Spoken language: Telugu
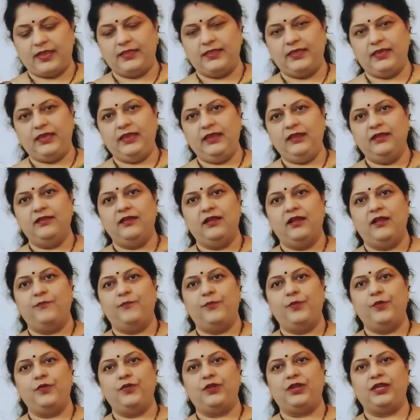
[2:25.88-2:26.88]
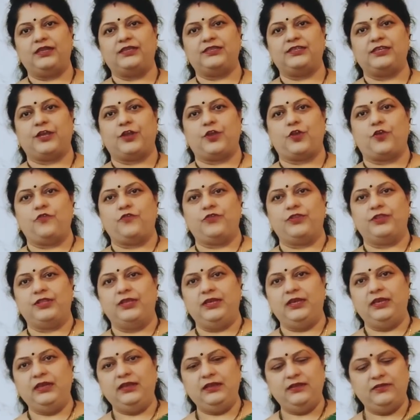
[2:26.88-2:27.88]
ఇది బ్లూ టచ్ ఎక్కువ
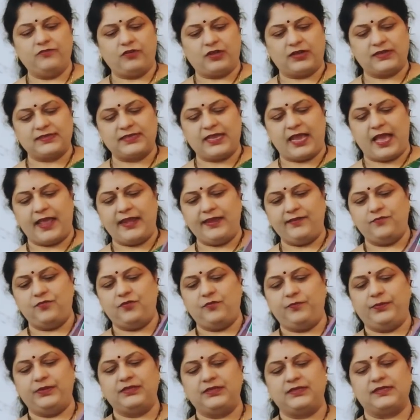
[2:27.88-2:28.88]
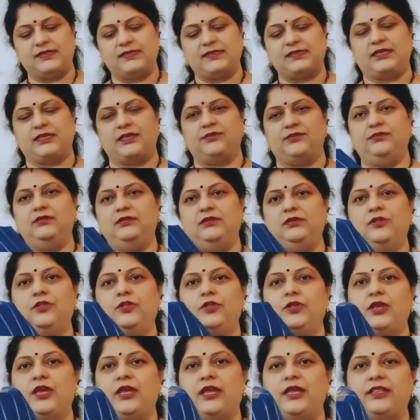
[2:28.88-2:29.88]
ఉంది ఒక శారీ ఓపెన్ చేస్తాను
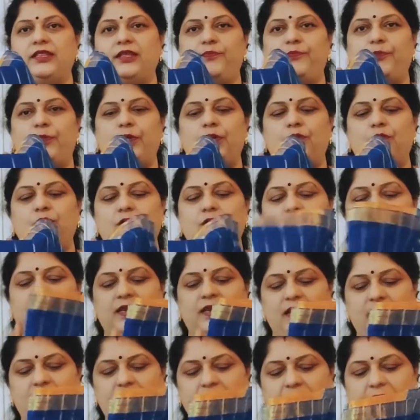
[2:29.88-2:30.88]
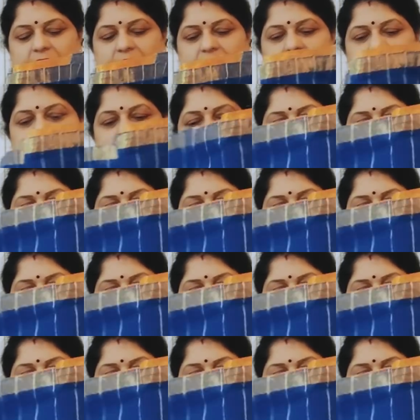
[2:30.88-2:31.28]
ఇది బ్లూ గ్రీన్ అండ్